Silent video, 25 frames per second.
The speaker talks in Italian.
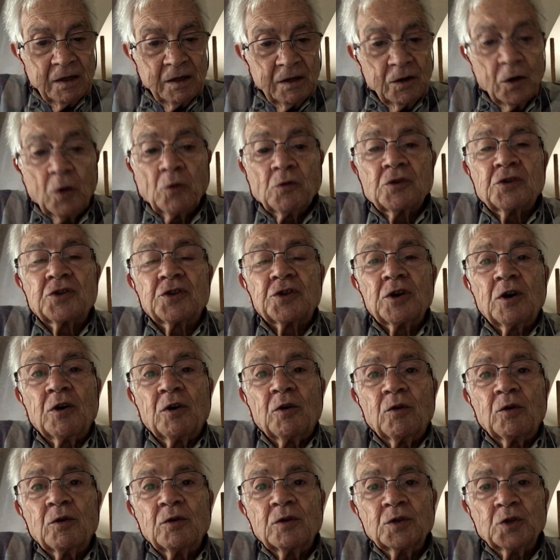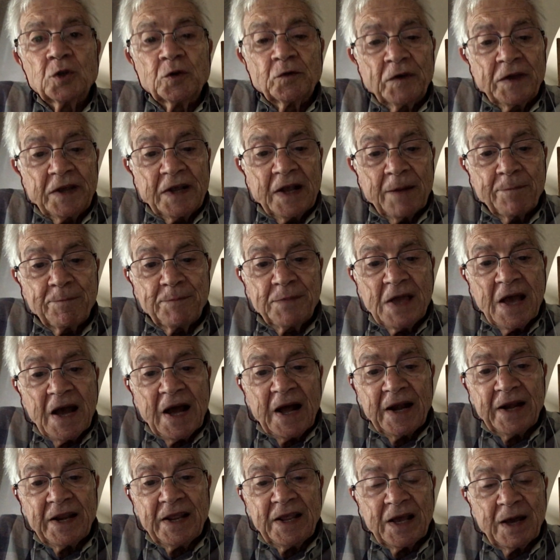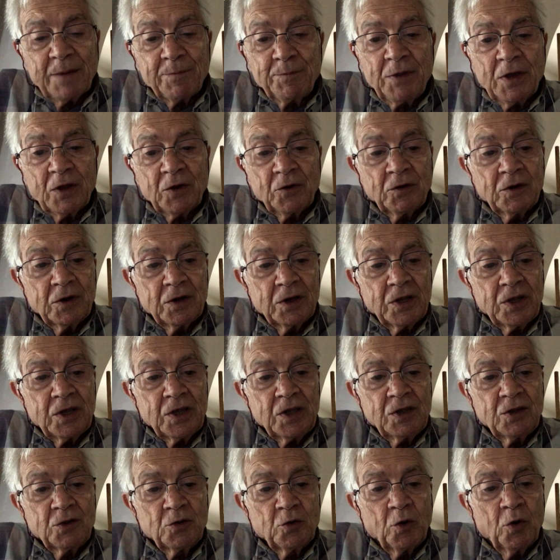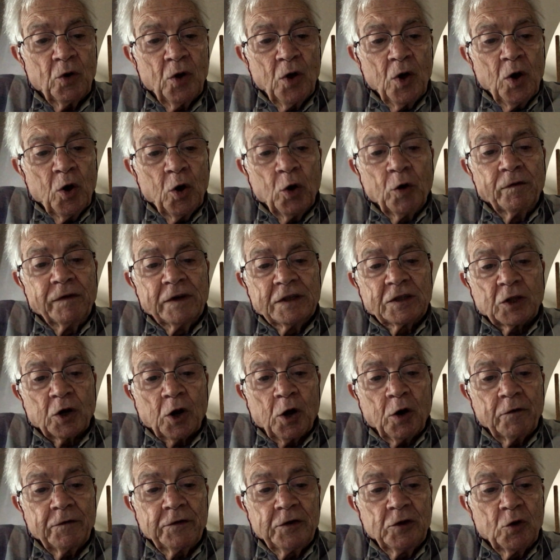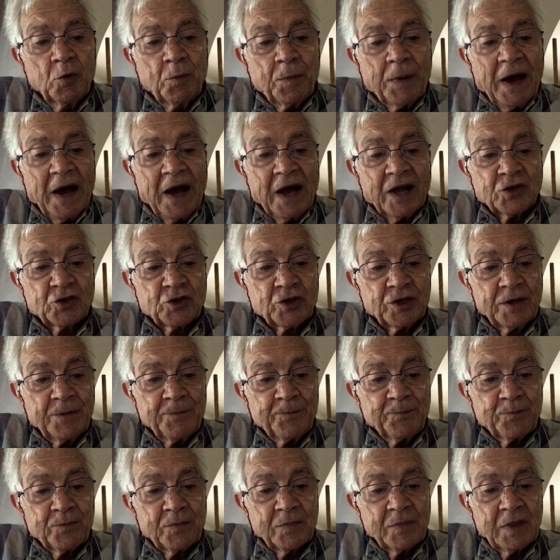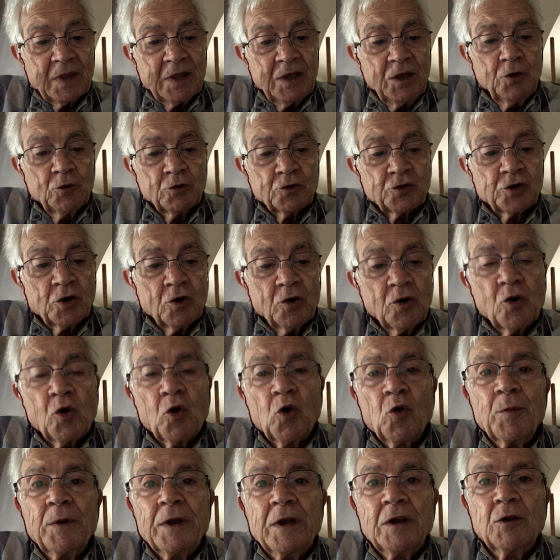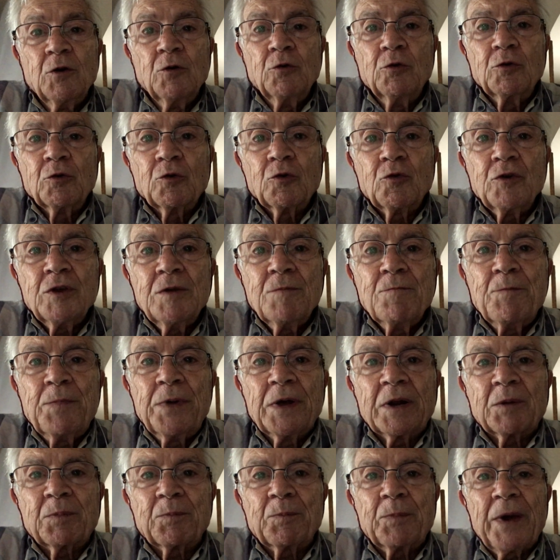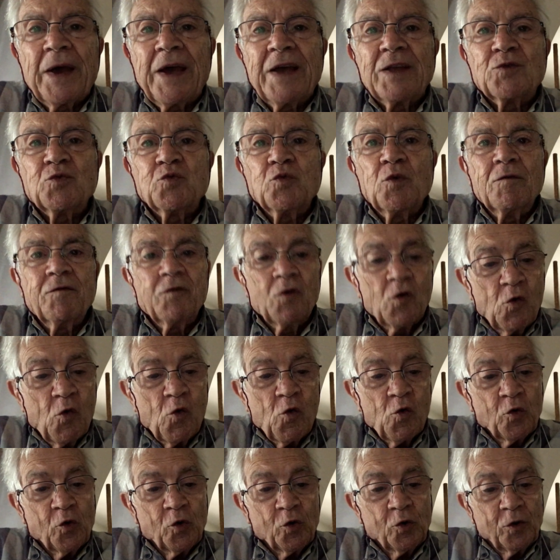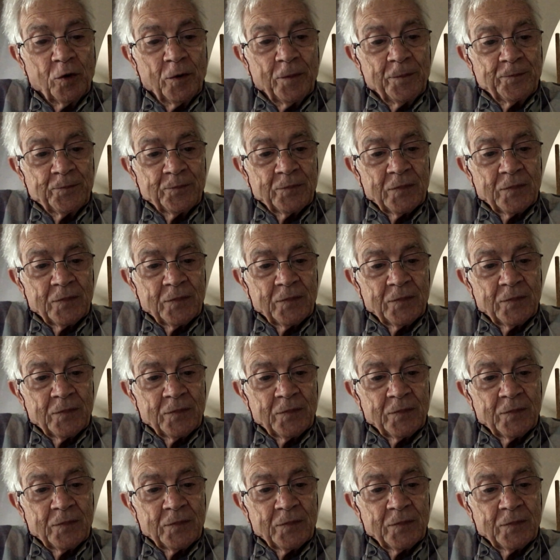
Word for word: Non so dove i gabbiani abbiano il nido, ove trovino pace. Io son come loro in perpetuo volo.